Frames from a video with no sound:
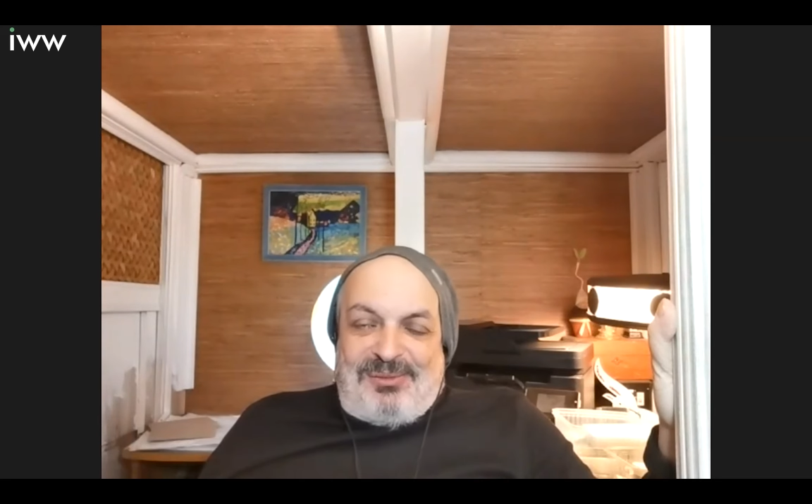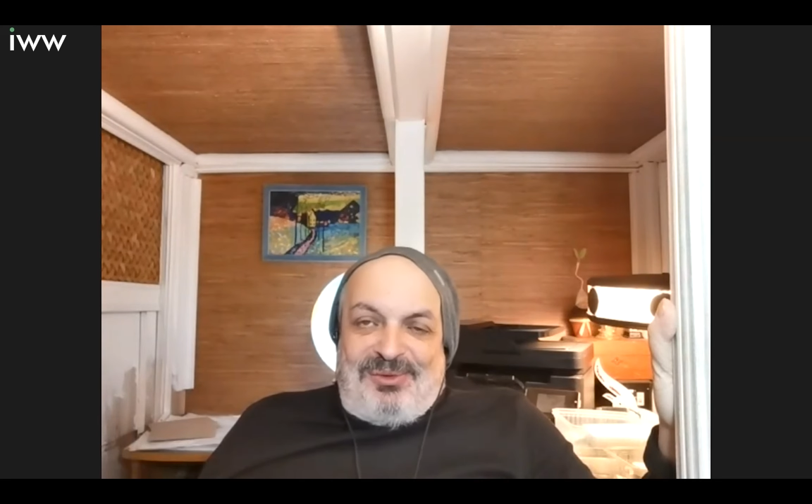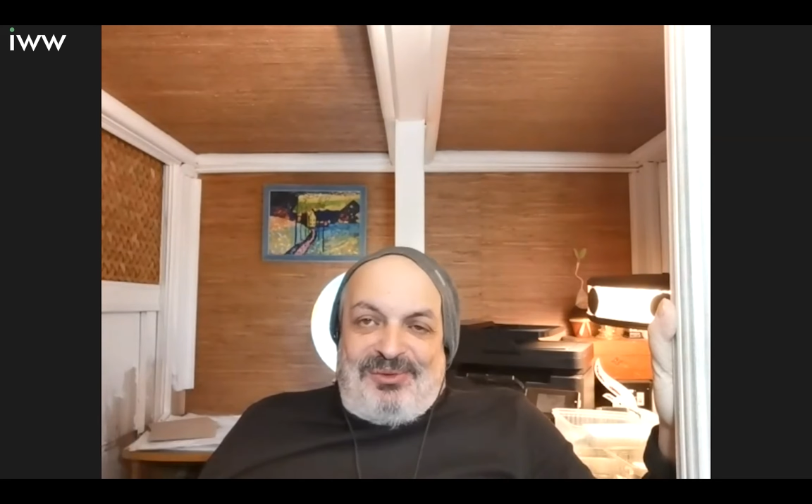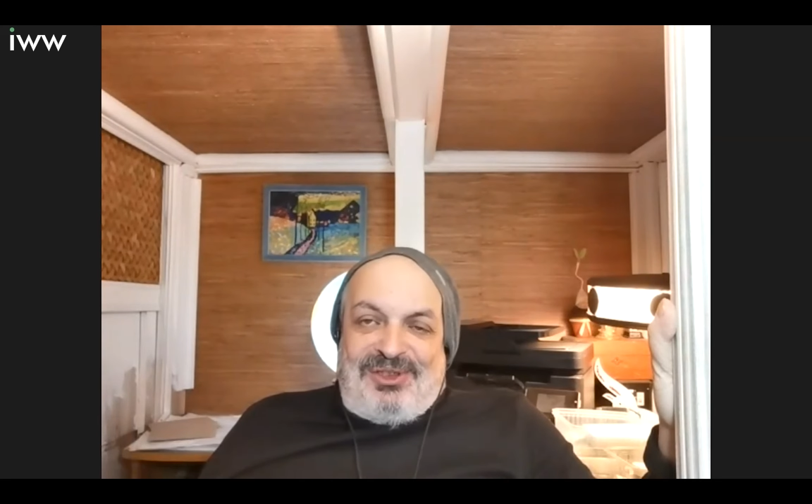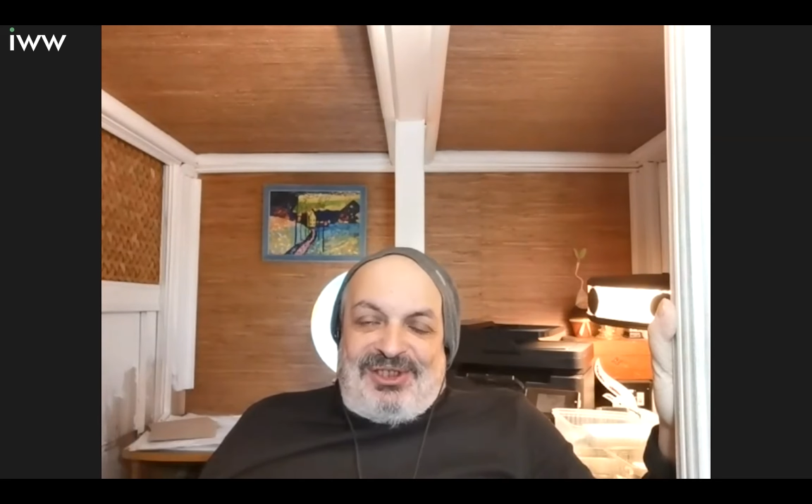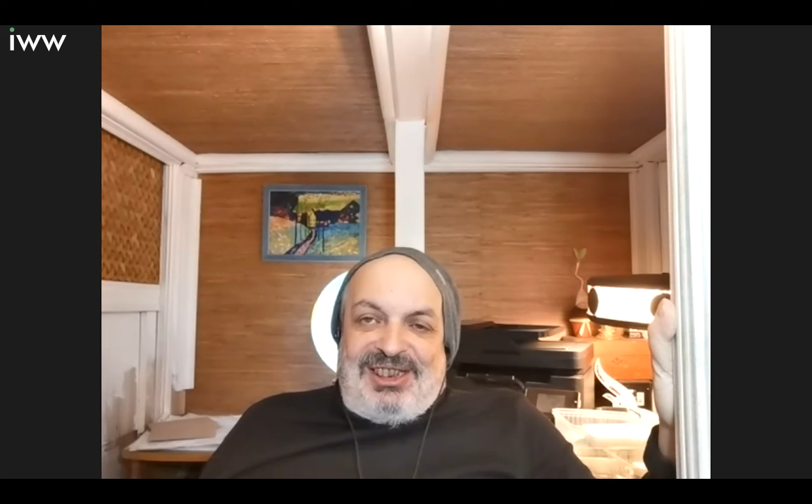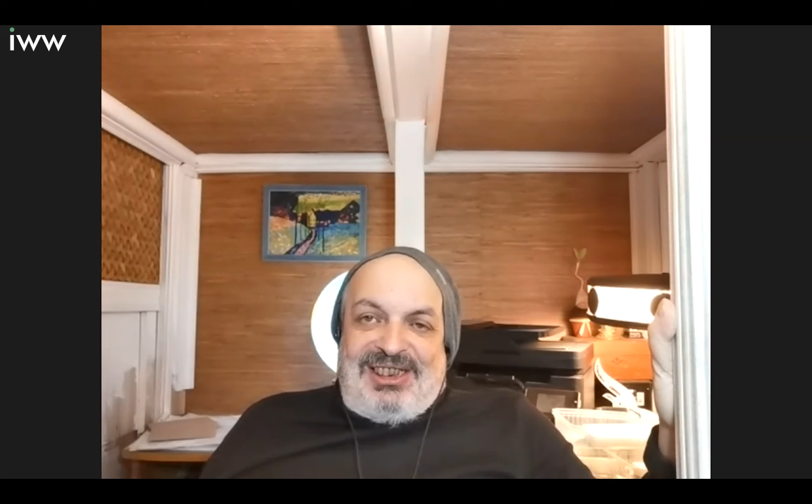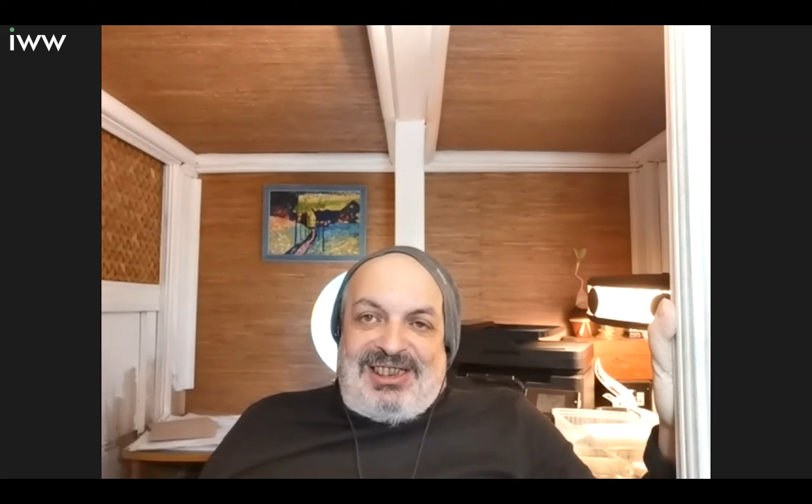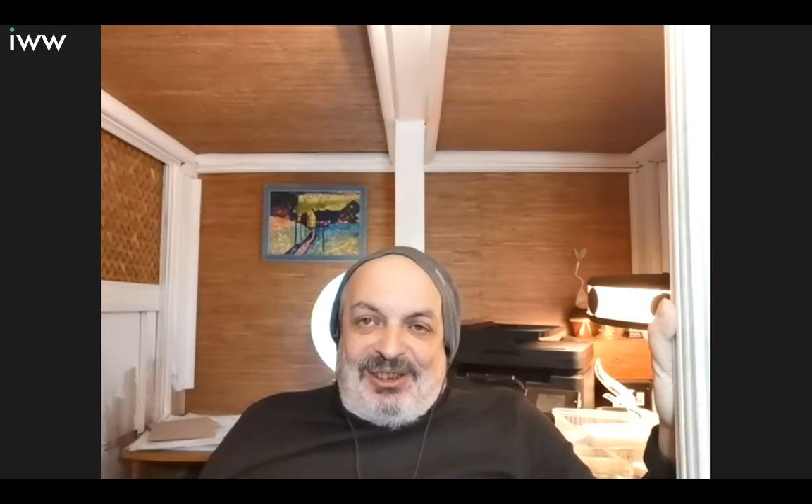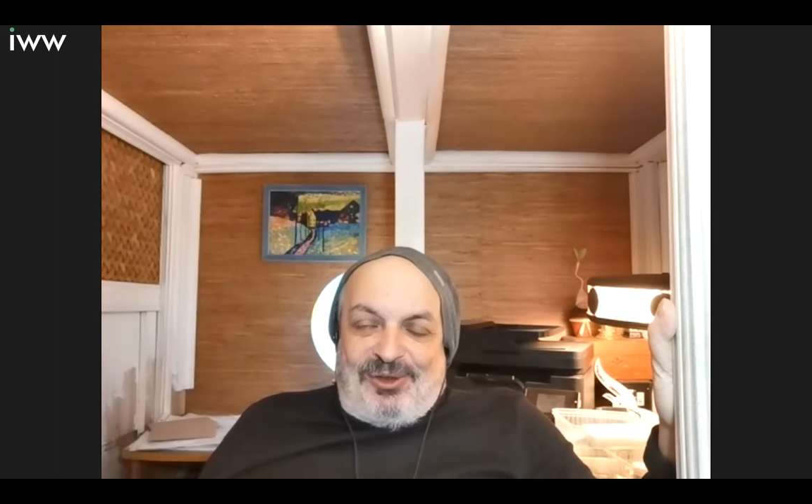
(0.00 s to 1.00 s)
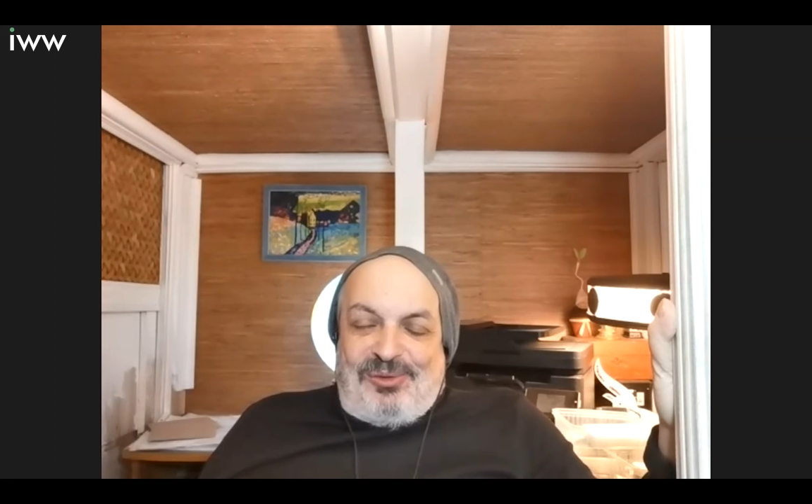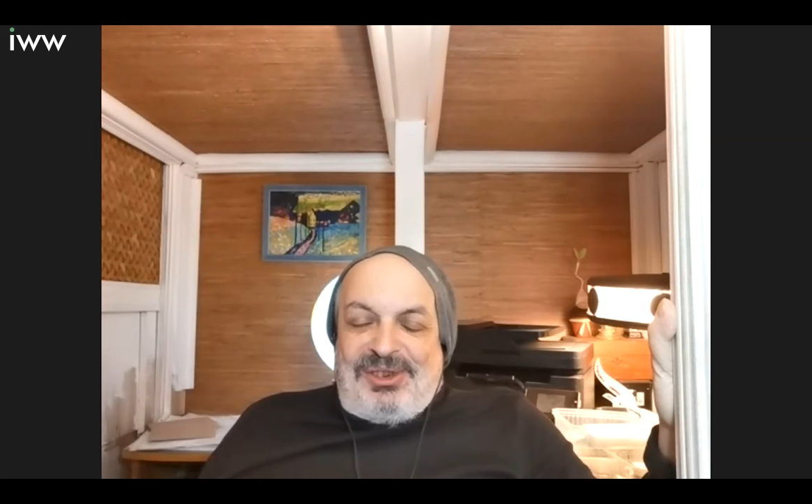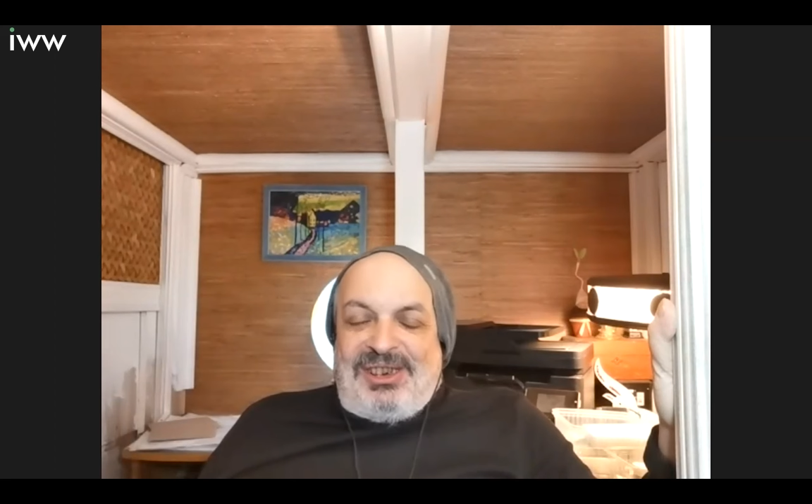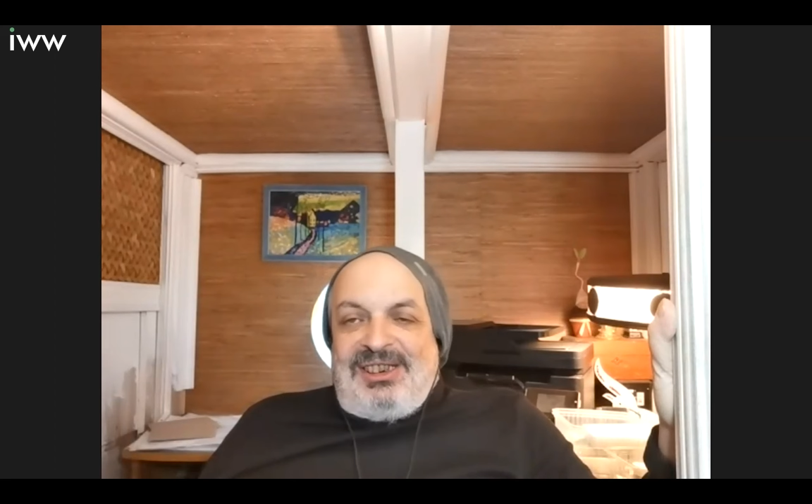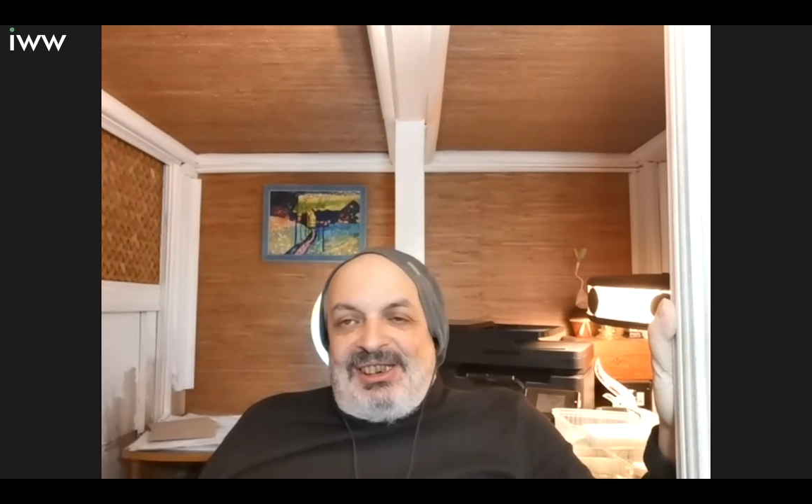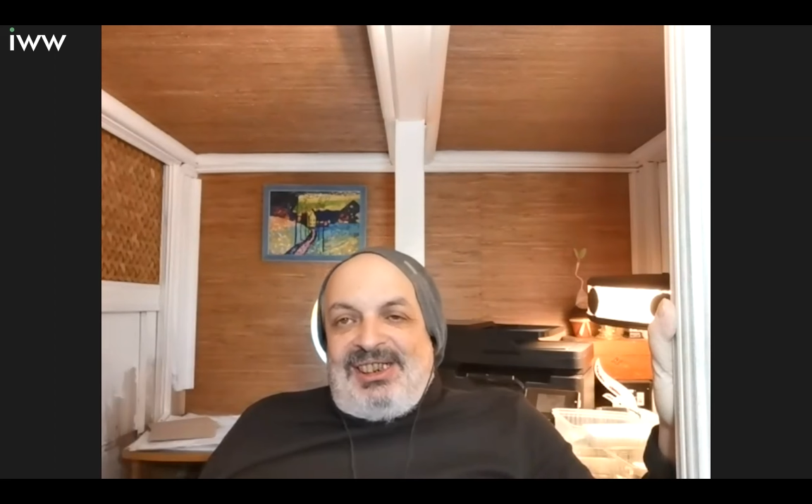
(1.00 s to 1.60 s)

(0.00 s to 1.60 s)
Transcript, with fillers: mówił, nie, tak u mnie